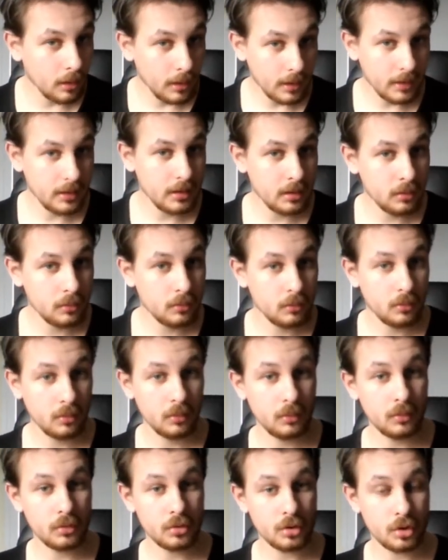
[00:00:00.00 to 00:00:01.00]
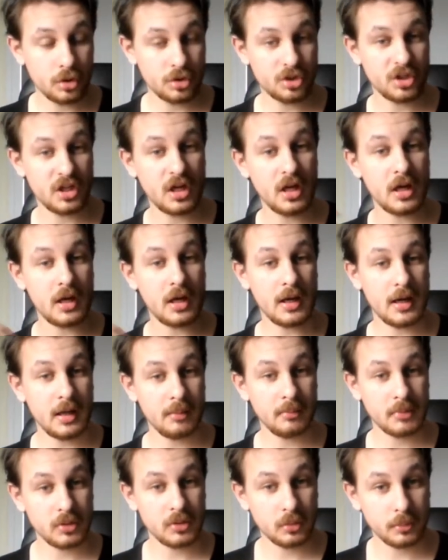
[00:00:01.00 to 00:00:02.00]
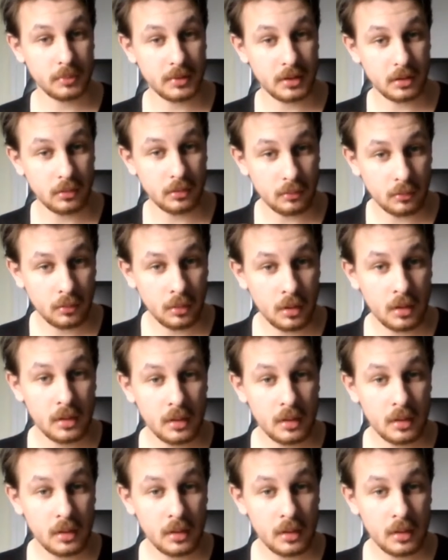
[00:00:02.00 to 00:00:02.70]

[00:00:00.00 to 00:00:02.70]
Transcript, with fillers: rien ne changera à mes opinions.